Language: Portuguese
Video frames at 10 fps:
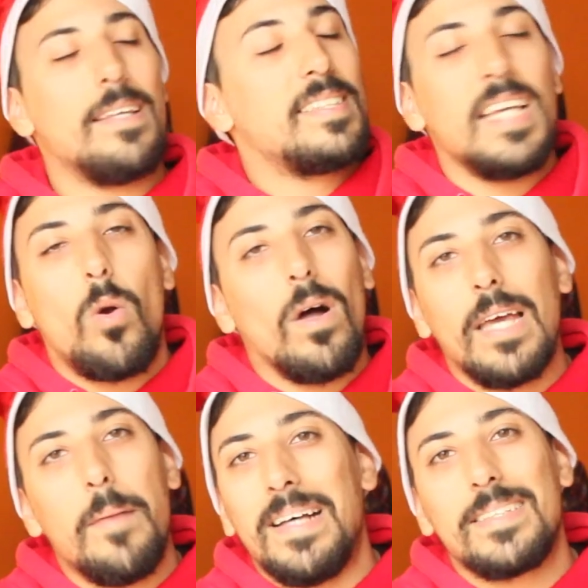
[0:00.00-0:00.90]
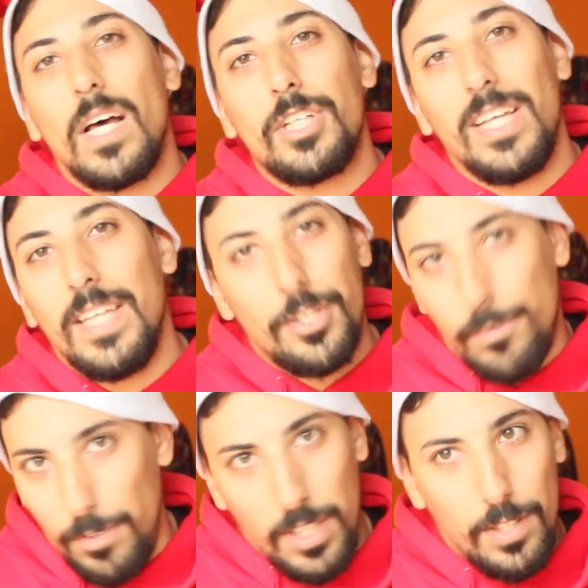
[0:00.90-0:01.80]
E a não sei qual é a mensagem
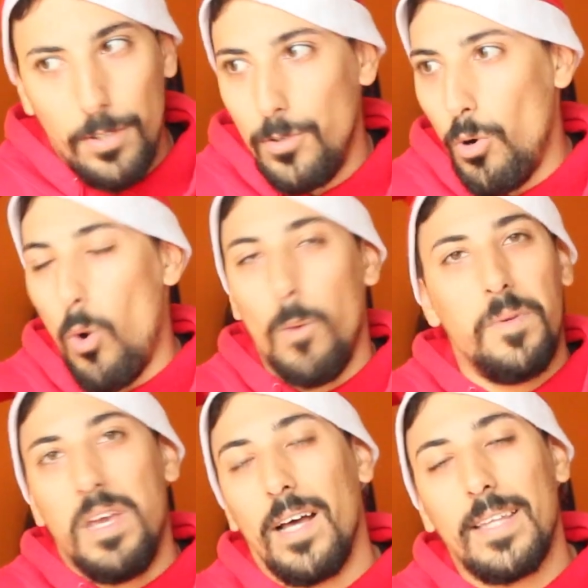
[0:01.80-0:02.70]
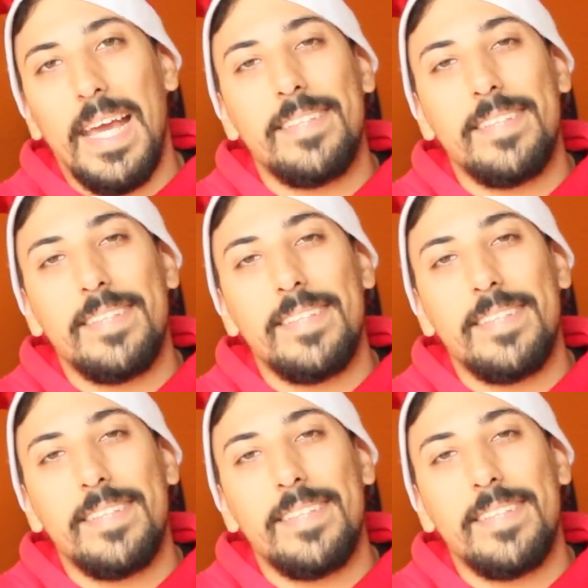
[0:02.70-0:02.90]
deste vídeo ou a piada.